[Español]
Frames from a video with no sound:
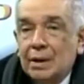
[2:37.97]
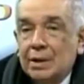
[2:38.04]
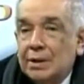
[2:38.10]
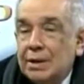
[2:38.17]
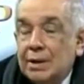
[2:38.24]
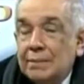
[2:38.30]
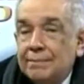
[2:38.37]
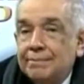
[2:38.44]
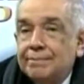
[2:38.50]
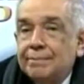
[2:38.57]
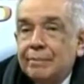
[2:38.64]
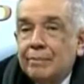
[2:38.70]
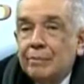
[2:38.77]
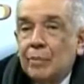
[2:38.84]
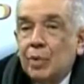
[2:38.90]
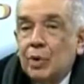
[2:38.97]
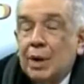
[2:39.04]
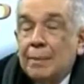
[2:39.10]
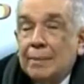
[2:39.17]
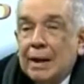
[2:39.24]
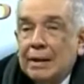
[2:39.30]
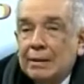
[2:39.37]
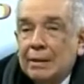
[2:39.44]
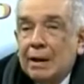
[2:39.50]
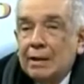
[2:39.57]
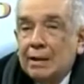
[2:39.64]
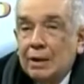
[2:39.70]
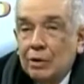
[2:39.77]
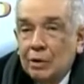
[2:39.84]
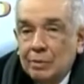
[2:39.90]
¿sí? por la maldad
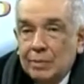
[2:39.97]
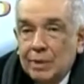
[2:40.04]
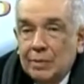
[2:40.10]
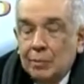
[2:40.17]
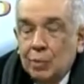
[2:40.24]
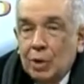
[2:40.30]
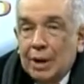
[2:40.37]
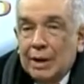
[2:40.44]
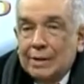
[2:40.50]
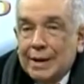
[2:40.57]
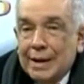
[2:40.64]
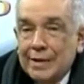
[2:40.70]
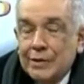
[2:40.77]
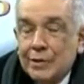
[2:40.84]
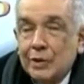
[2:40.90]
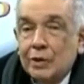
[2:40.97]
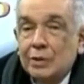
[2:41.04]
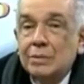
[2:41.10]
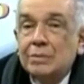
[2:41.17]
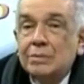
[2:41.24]
del hombre, por la traición,